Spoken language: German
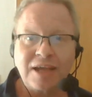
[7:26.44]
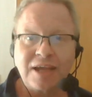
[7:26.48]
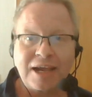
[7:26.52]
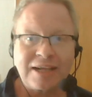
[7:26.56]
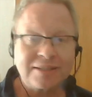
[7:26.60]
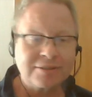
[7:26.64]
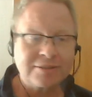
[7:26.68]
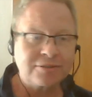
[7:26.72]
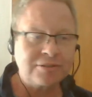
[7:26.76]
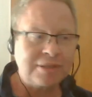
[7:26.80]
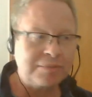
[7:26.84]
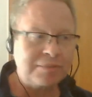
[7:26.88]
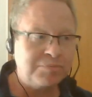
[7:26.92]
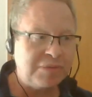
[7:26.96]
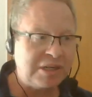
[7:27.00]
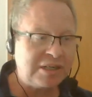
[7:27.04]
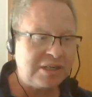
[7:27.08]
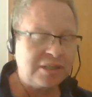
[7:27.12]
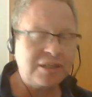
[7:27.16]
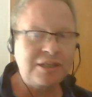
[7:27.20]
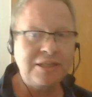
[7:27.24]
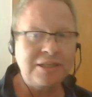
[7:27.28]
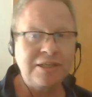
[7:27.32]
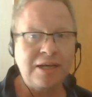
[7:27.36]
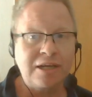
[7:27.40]
direkt zu den
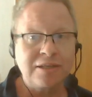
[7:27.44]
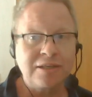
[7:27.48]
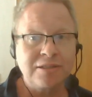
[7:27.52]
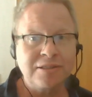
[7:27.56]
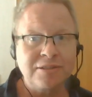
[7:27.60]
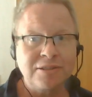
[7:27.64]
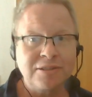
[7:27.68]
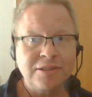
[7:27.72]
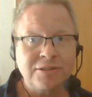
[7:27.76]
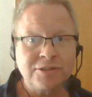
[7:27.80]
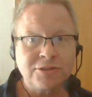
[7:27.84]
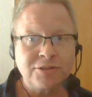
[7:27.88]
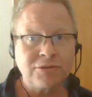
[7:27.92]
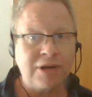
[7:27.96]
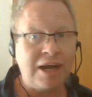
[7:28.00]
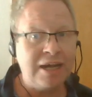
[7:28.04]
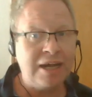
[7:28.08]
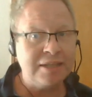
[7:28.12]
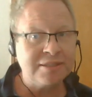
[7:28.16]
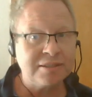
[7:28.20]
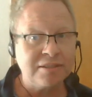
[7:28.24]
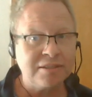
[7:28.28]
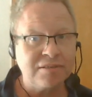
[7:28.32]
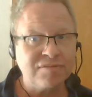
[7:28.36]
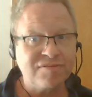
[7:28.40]
Mitgliedern, zu
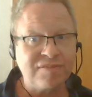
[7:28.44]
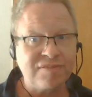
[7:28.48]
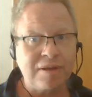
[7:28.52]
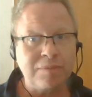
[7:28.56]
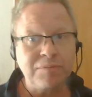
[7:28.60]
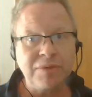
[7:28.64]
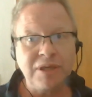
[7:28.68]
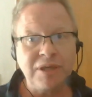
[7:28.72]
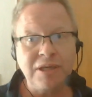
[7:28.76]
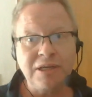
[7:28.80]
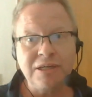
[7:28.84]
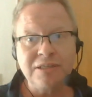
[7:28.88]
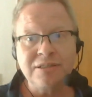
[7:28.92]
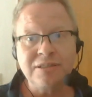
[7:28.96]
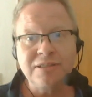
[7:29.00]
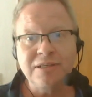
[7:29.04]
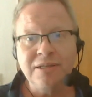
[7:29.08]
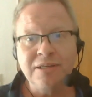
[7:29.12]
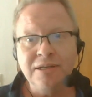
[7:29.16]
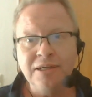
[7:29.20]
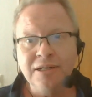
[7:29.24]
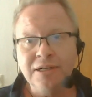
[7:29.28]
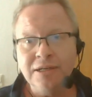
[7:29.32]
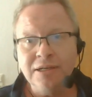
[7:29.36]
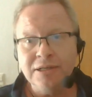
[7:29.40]
einzelnen
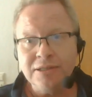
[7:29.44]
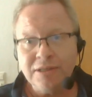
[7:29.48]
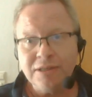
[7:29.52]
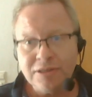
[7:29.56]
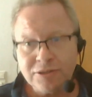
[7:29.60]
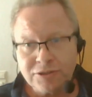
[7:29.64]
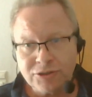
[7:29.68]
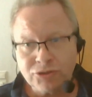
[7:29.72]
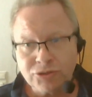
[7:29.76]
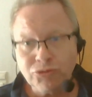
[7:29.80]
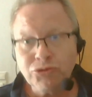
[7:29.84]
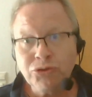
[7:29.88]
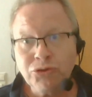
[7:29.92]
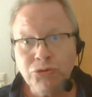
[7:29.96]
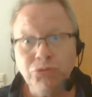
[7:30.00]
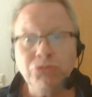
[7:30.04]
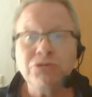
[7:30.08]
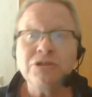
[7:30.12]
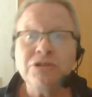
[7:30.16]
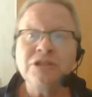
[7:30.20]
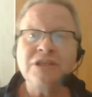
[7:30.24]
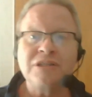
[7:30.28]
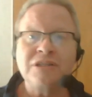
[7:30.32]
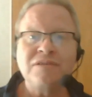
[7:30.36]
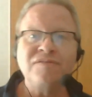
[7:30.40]
Familien, zu
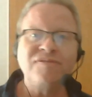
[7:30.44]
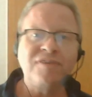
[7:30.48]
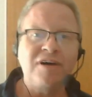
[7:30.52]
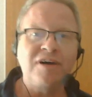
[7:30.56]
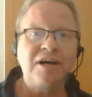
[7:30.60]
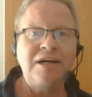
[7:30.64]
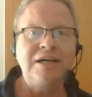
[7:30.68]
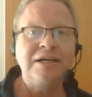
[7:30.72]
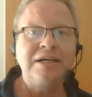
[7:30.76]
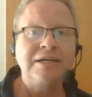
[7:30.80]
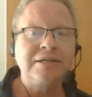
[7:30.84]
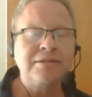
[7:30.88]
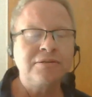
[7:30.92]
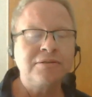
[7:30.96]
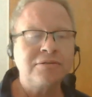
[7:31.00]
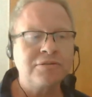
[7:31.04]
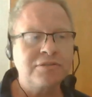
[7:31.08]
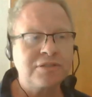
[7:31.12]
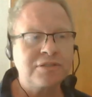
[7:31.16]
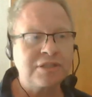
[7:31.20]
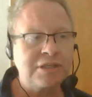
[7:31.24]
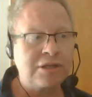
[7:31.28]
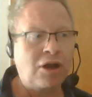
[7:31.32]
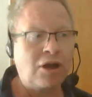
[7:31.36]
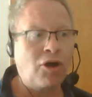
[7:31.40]
Jugendlichen vor
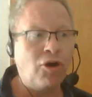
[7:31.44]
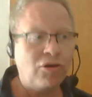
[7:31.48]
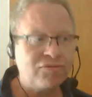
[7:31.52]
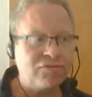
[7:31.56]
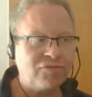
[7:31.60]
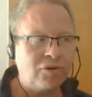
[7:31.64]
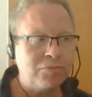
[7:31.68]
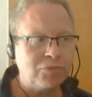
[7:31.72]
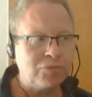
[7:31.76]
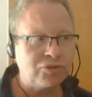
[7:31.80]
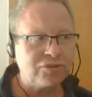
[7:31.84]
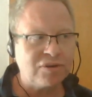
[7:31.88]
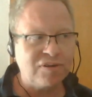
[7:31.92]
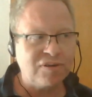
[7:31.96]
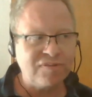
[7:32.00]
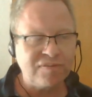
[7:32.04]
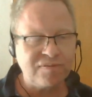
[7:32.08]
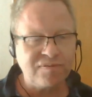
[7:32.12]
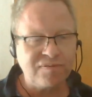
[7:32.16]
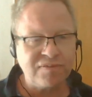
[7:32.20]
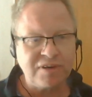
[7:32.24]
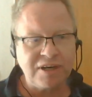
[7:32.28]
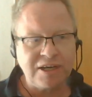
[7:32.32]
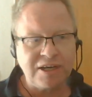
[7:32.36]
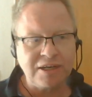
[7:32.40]
allem, die da auch von
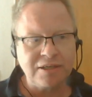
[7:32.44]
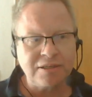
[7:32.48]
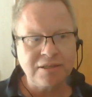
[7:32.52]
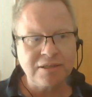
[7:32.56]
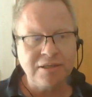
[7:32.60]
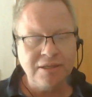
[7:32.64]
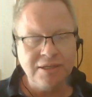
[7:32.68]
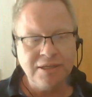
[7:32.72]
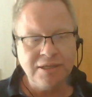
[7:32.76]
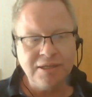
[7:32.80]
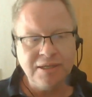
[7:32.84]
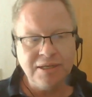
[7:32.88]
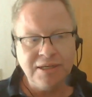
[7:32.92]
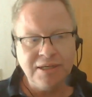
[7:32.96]
betroffen waren.